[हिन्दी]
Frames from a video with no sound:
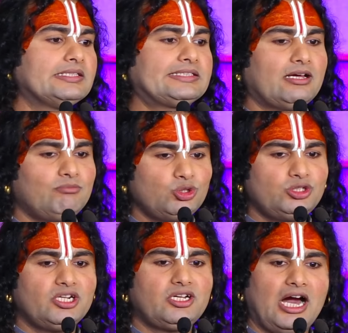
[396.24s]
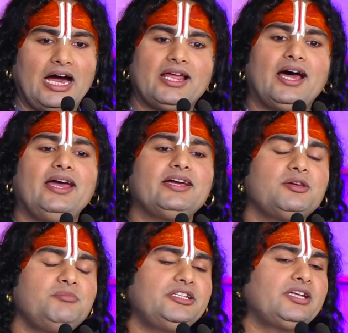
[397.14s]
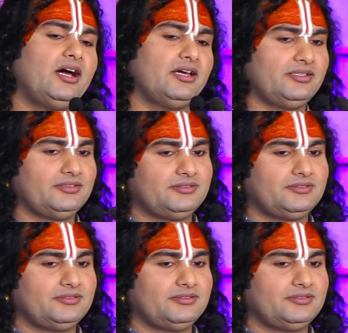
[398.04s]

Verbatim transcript: समुद्र खारा है कि मीठा है